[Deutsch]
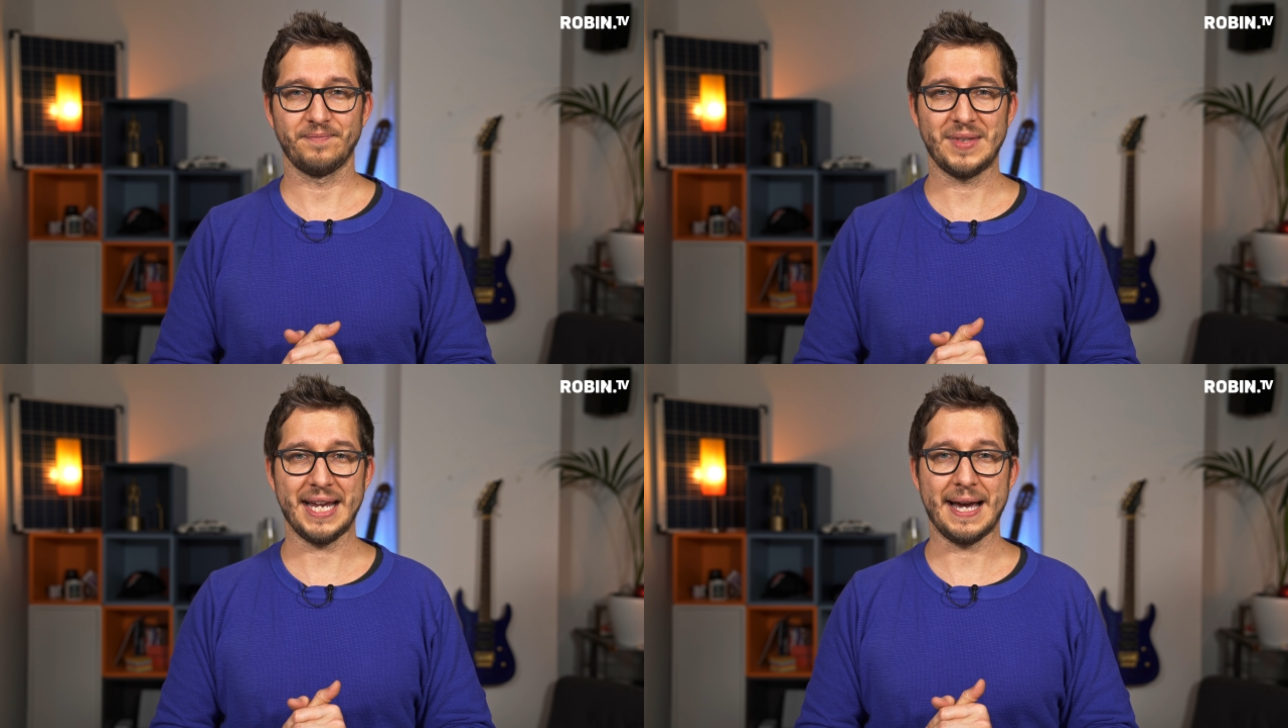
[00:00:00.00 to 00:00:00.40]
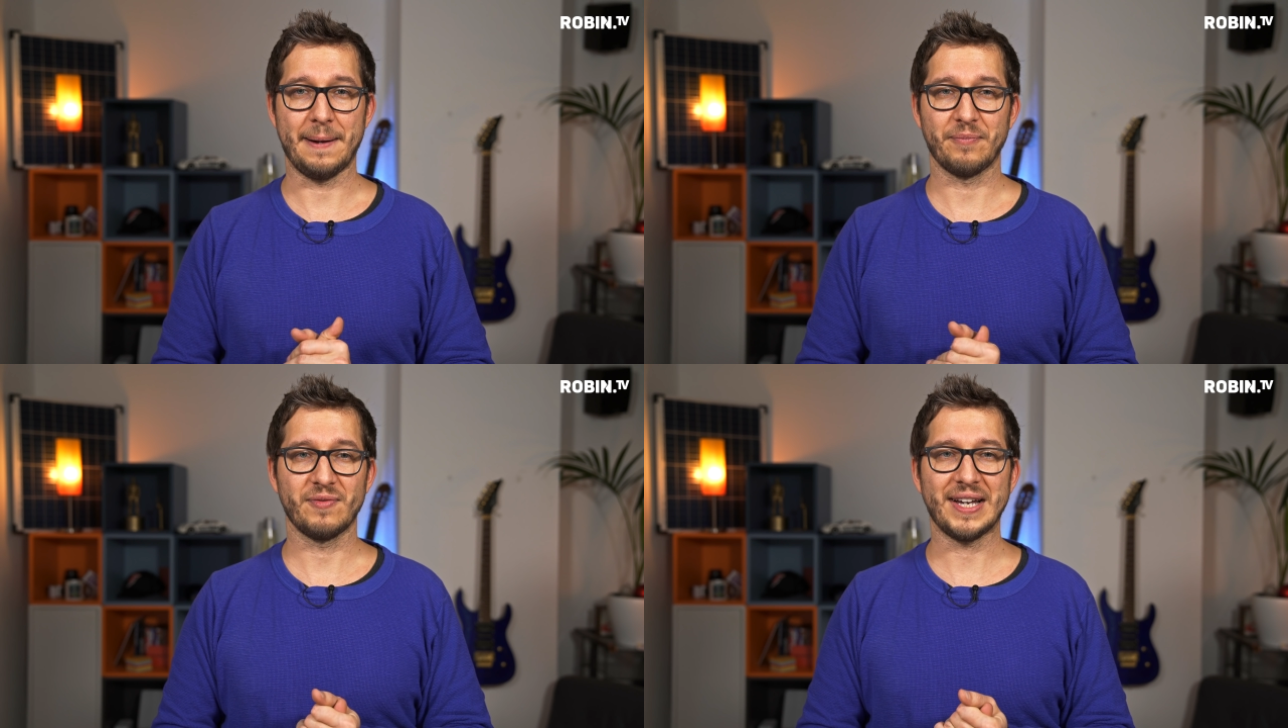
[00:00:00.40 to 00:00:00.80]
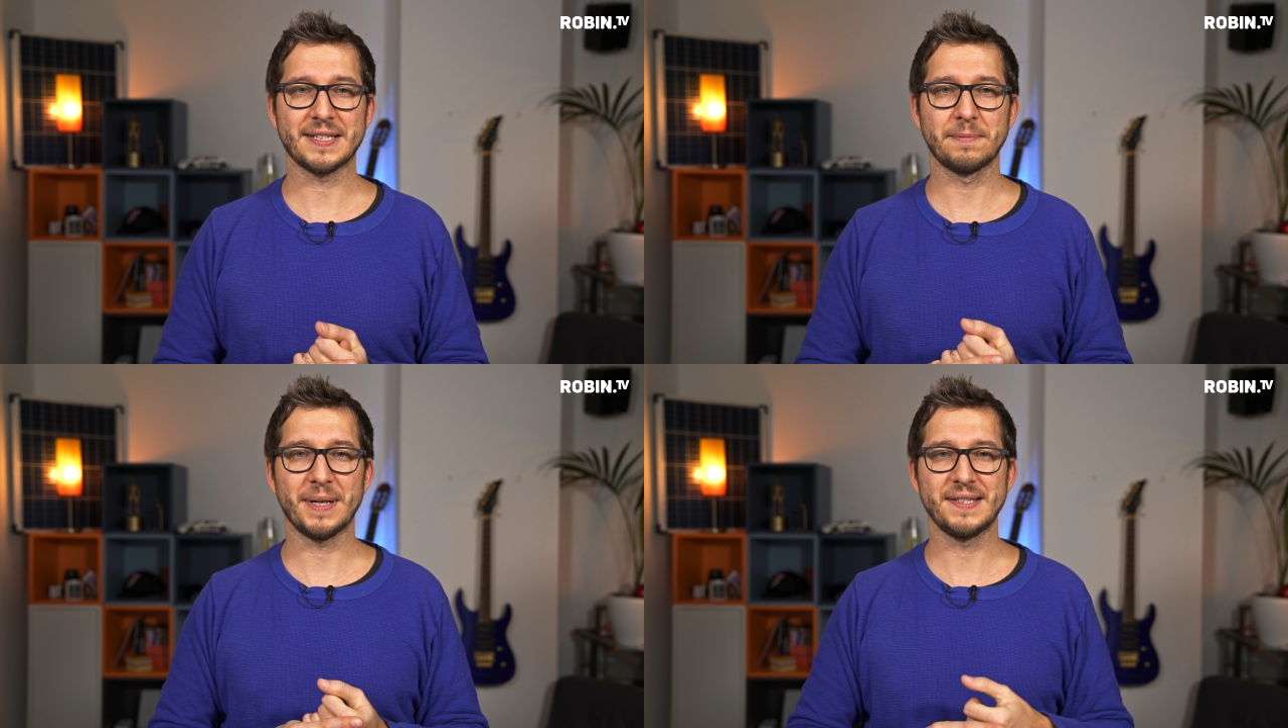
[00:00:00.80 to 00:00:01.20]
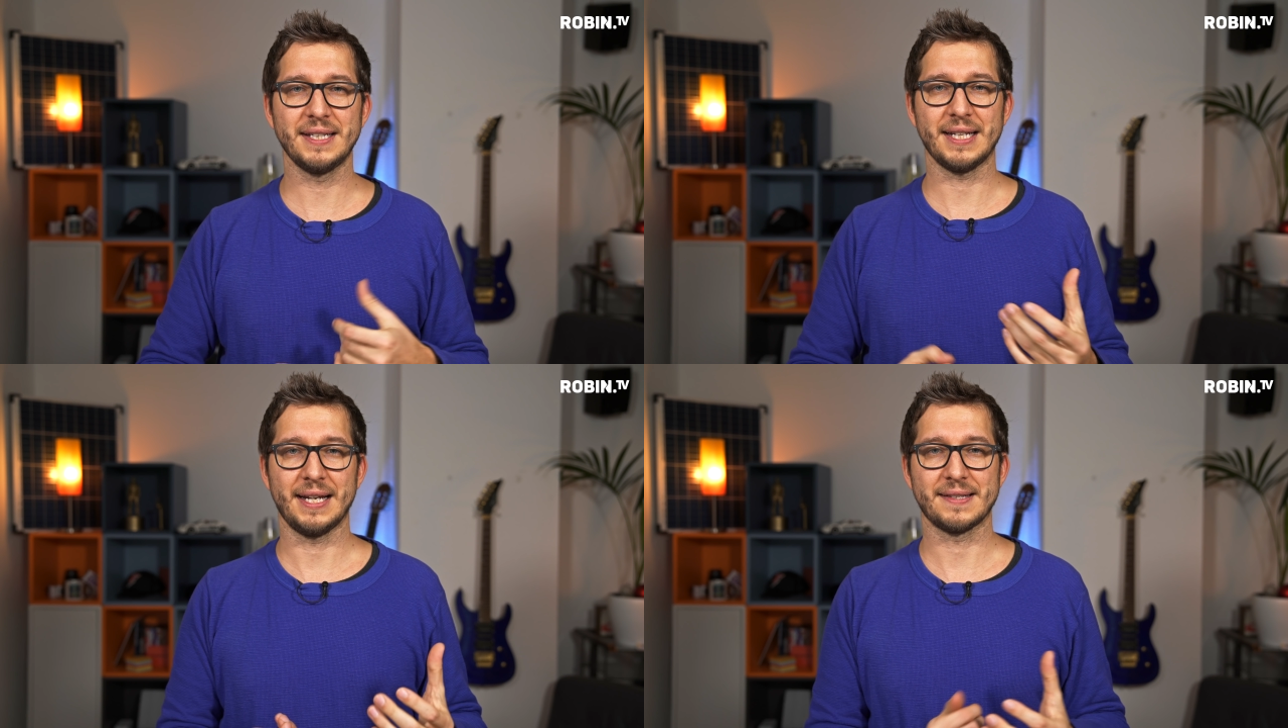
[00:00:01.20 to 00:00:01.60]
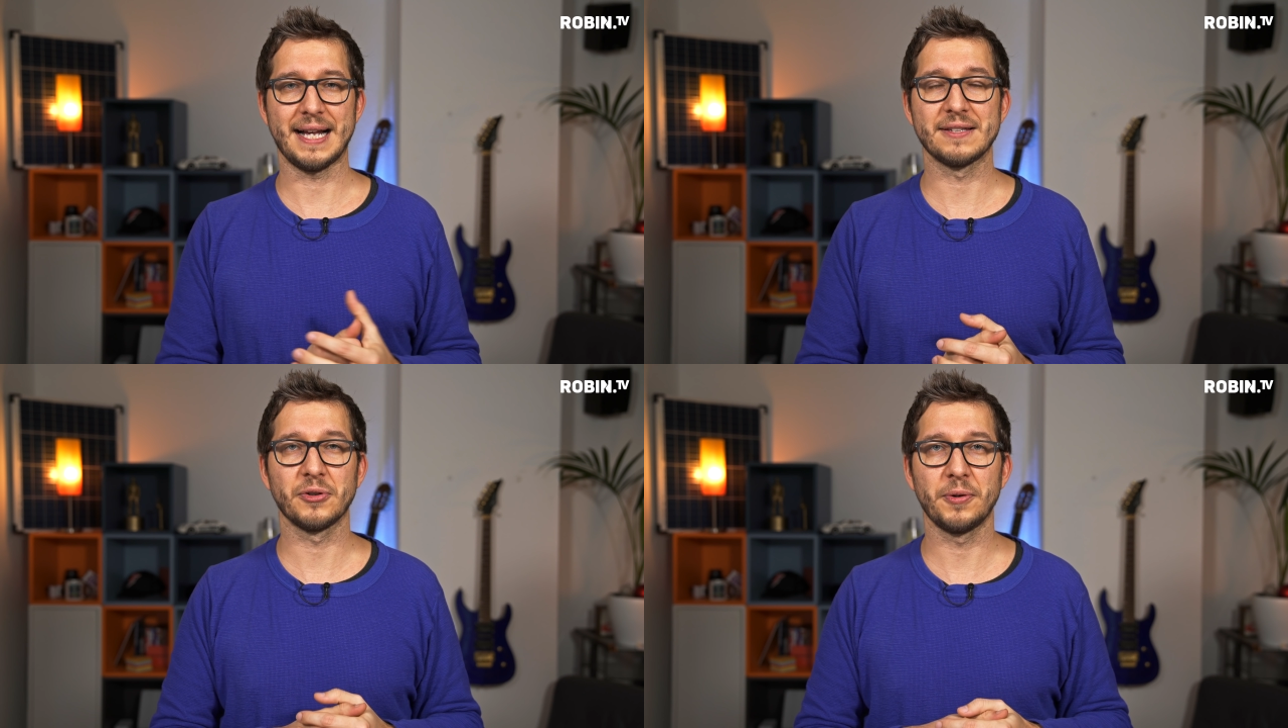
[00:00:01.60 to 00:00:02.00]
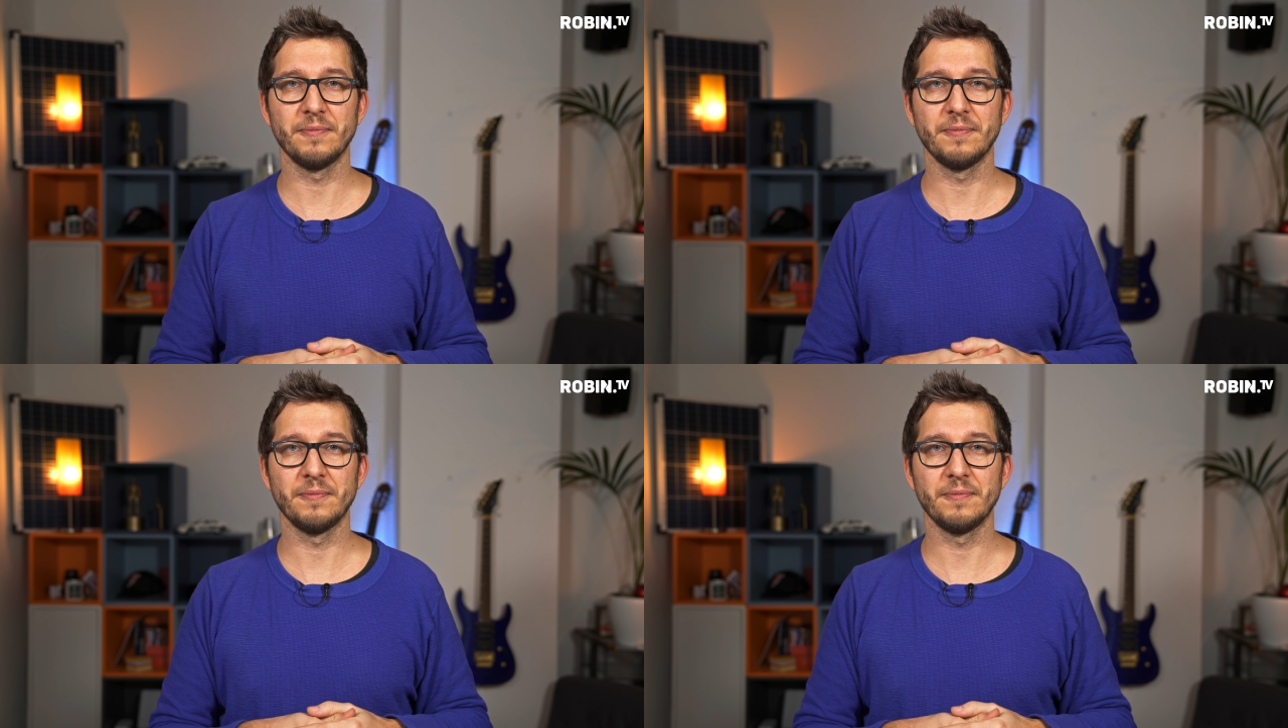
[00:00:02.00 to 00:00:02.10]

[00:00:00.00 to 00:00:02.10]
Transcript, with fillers: Naja, was passiert da jetzt? Also,